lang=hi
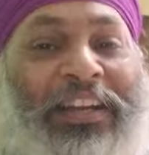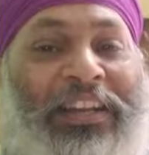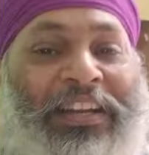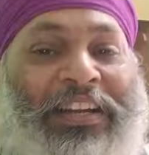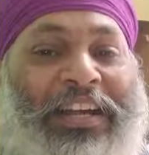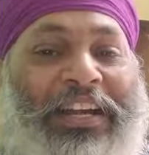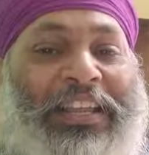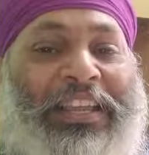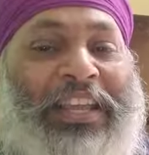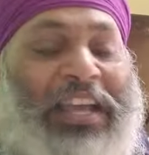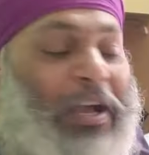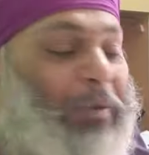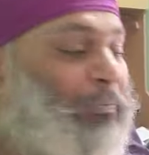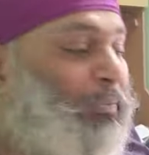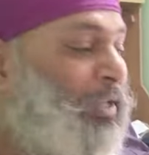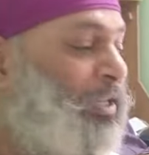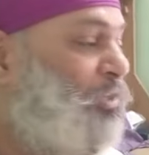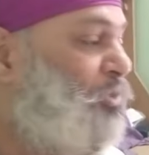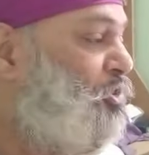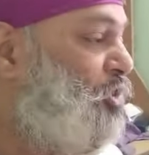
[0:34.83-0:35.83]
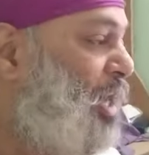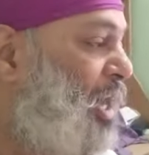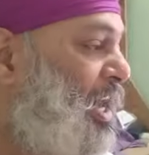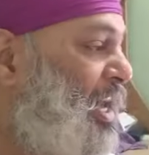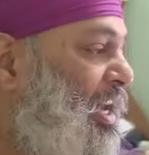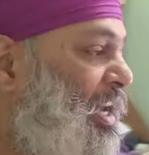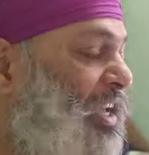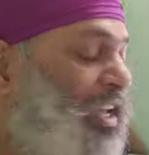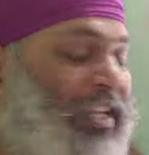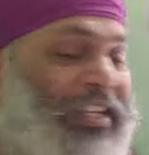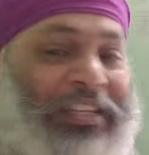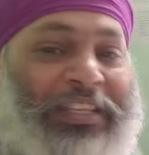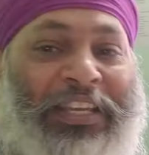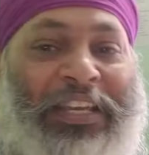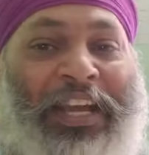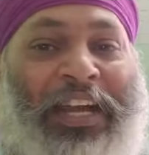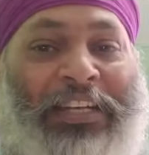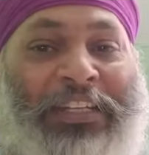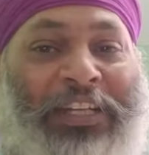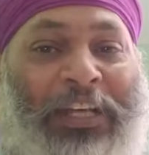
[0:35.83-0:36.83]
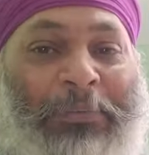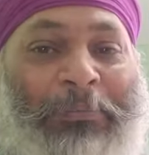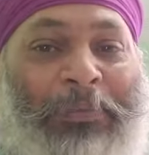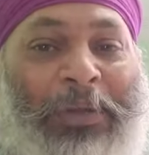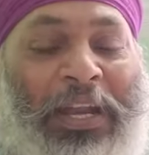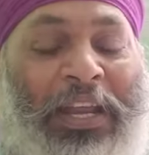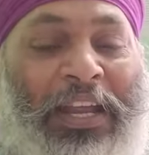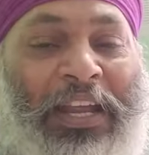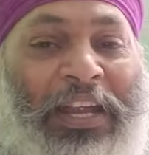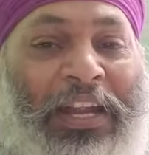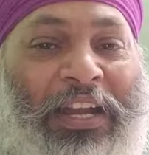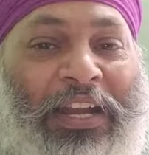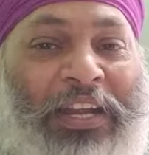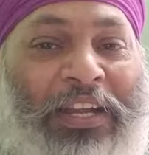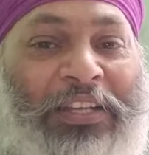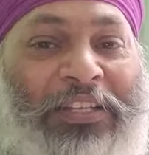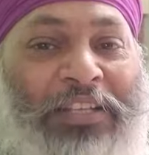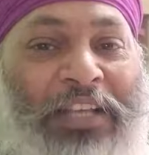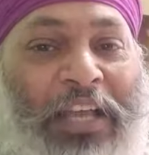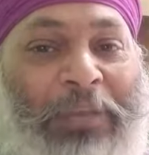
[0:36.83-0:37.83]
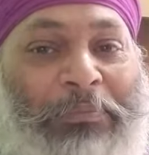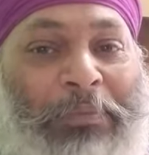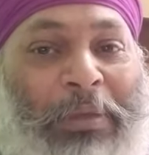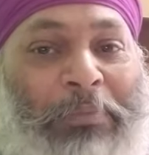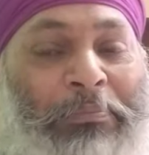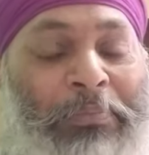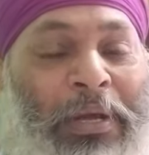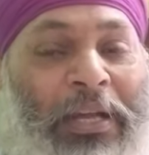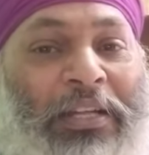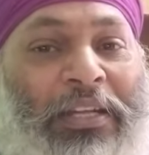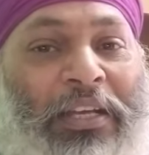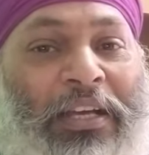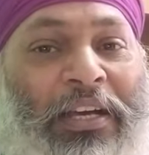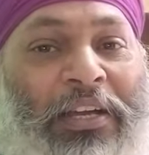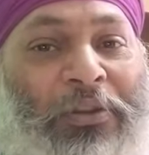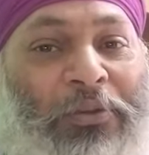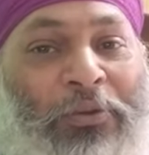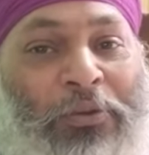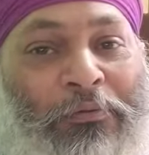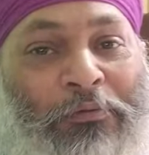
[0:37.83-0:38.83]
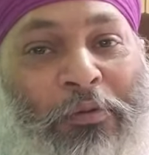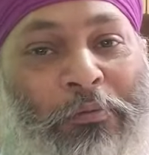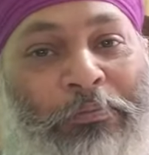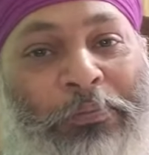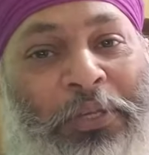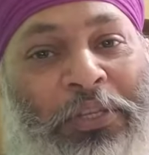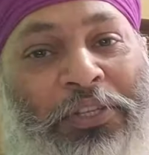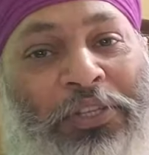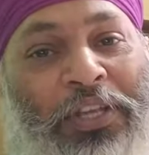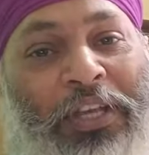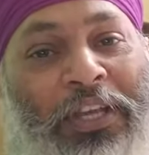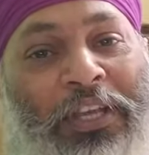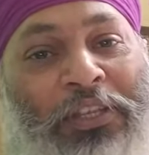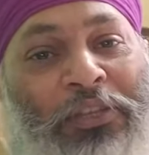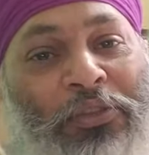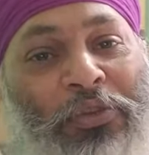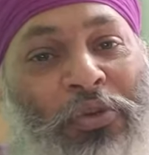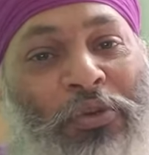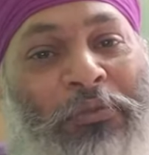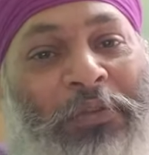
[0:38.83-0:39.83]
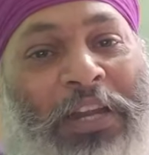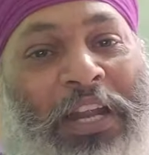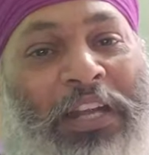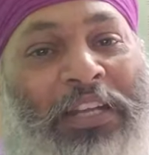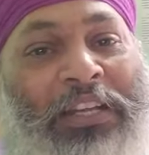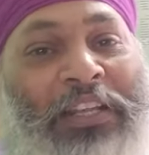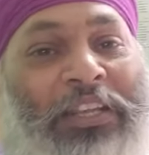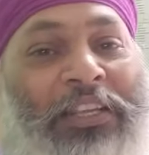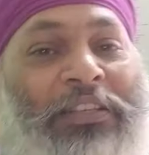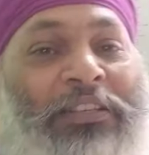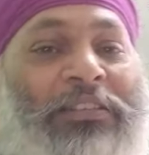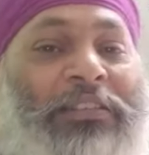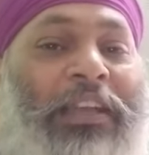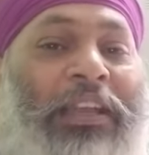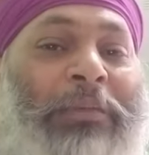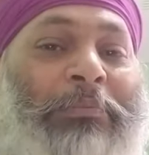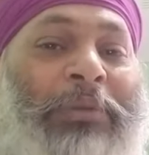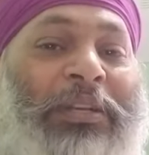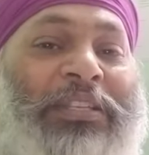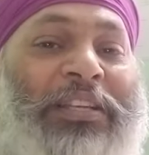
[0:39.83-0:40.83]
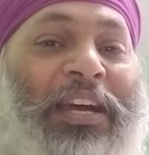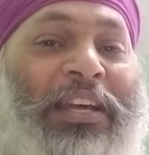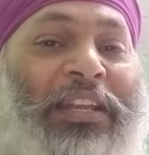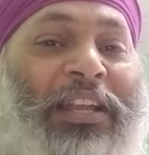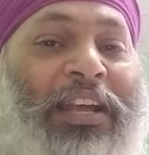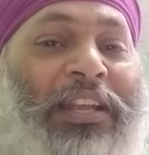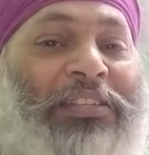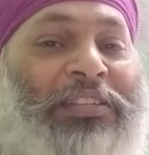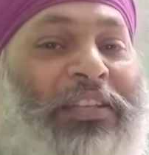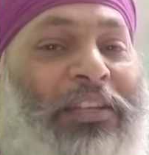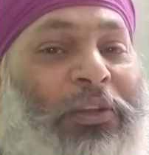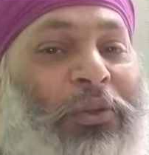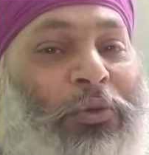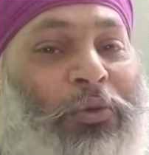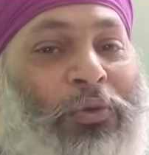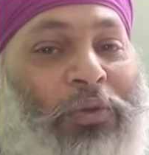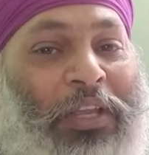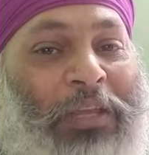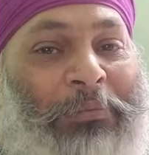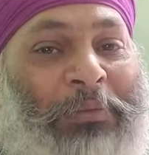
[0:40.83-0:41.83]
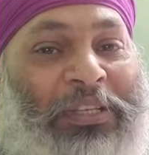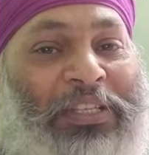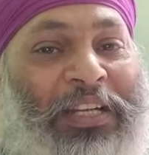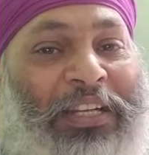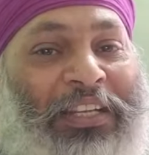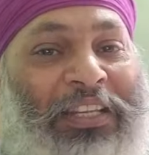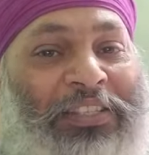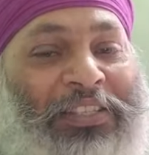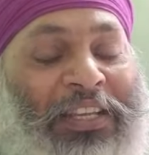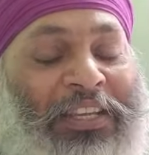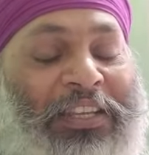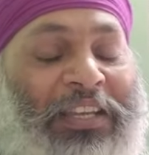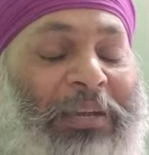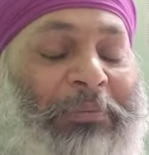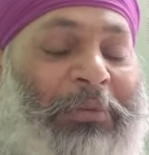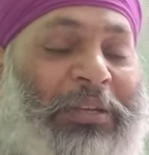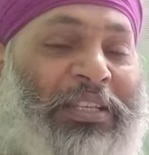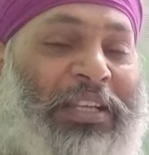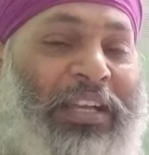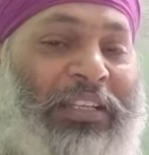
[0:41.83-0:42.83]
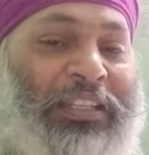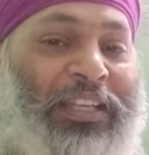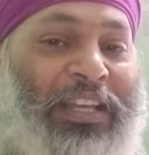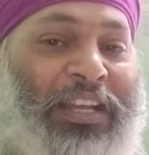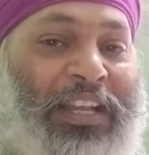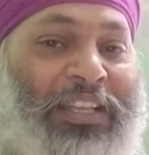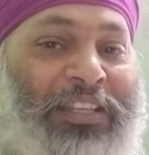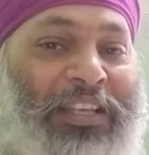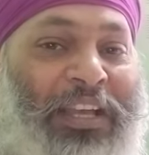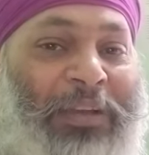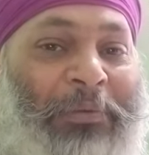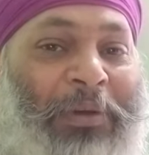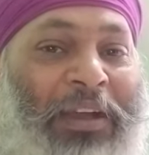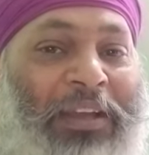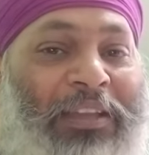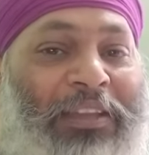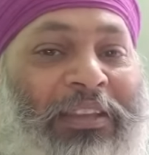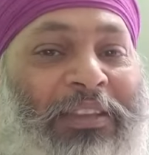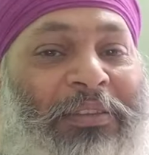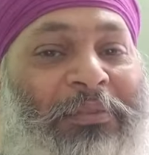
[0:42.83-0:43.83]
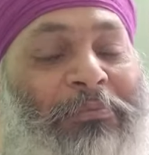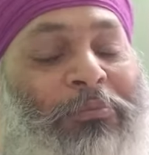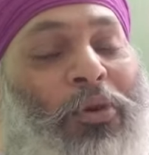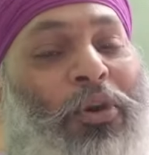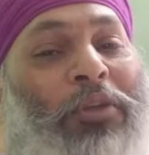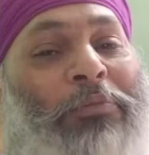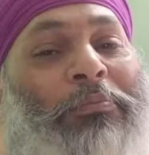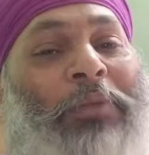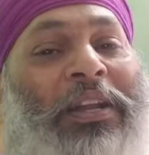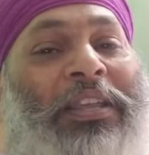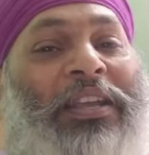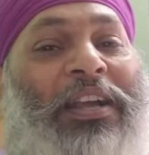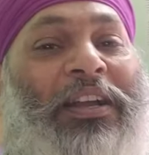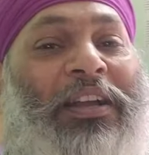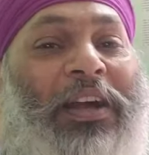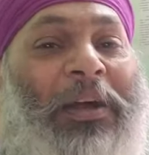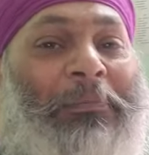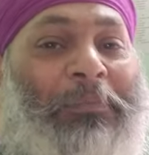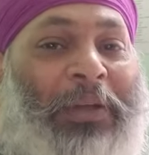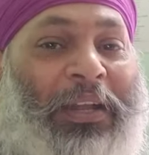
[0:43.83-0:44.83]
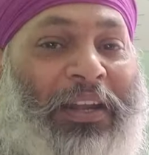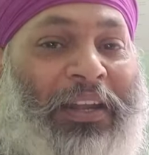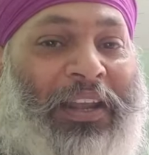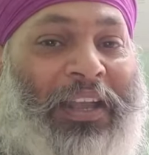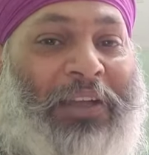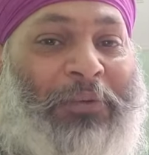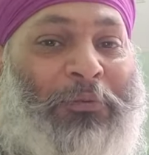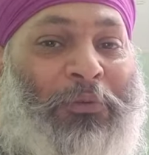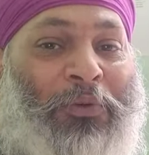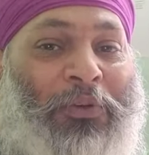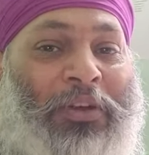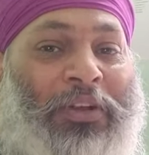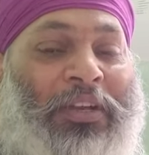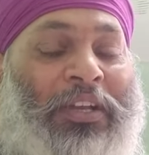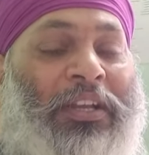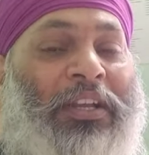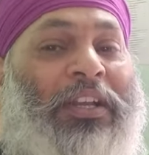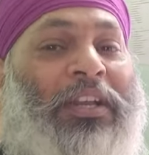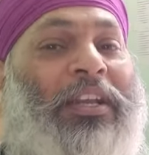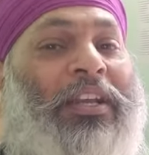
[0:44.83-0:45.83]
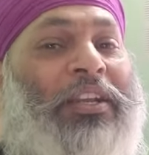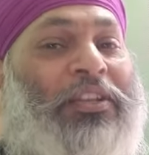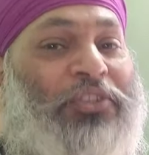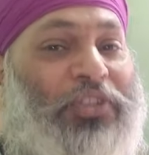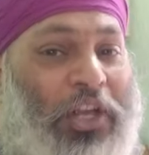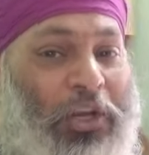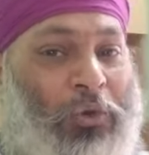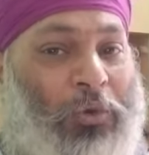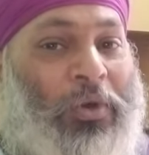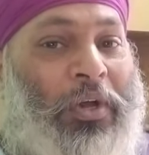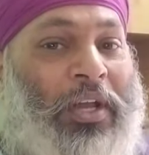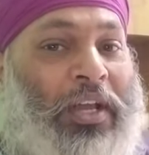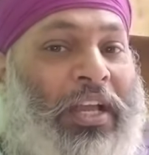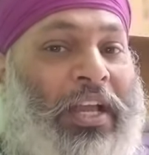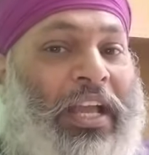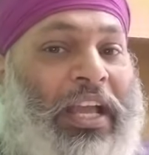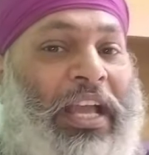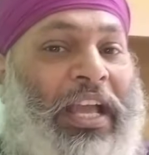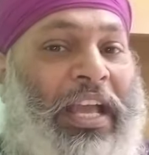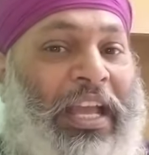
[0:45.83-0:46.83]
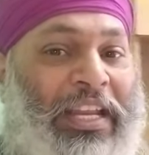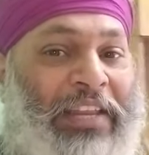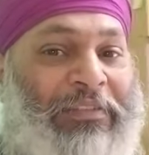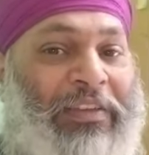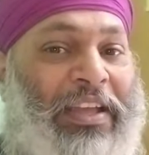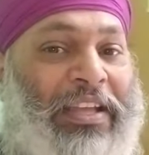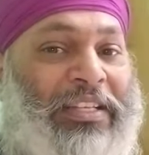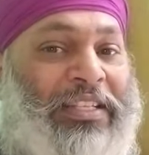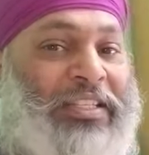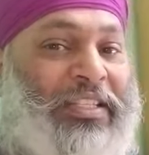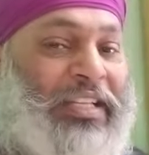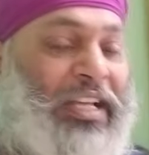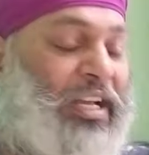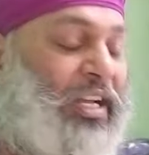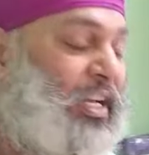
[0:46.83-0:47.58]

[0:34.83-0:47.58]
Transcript: रेडी है अपनी चाय ये आटा ब्रेड साथ में बटर और वो पीछे ध्रुव राठी सही बजा रहा है जिन लोगों की बजानी चाहिए बजाता रहता है भाई बहुत बढ़िया काम कर रहा है वो चलो एनीवेज